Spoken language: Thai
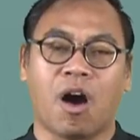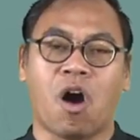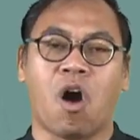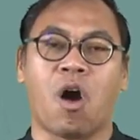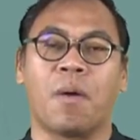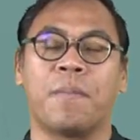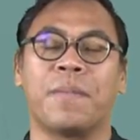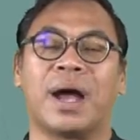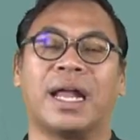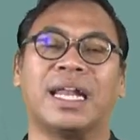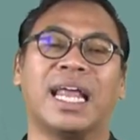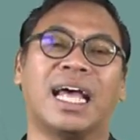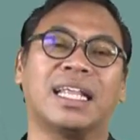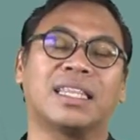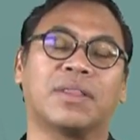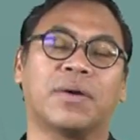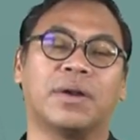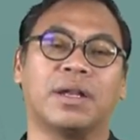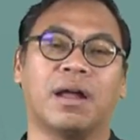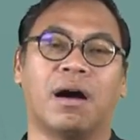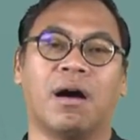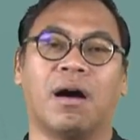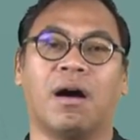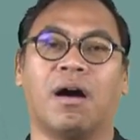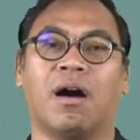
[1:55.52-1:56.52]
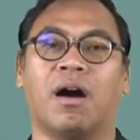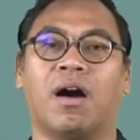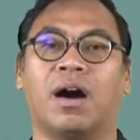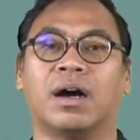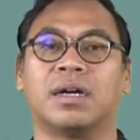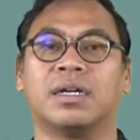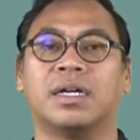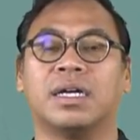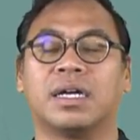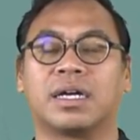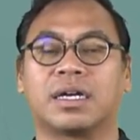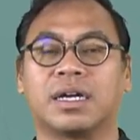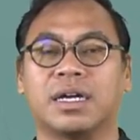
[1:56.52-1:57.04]
ออกมาด้านตอนออก
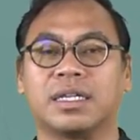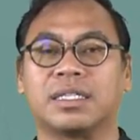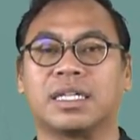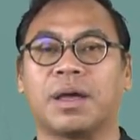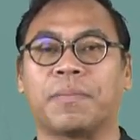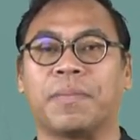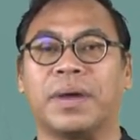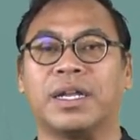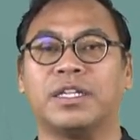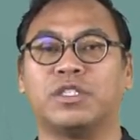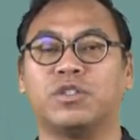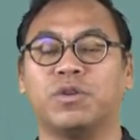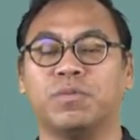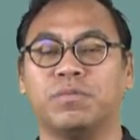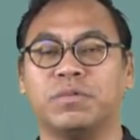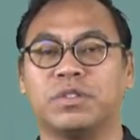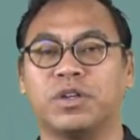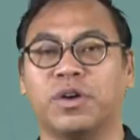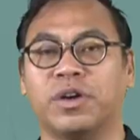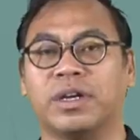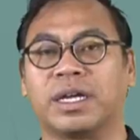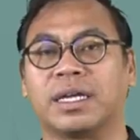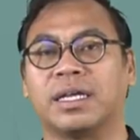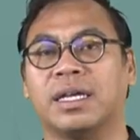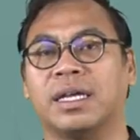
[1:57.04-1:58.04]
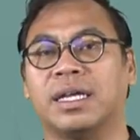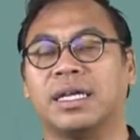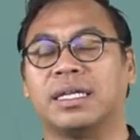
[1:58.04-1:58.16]
ก็จะเป็นชุมชน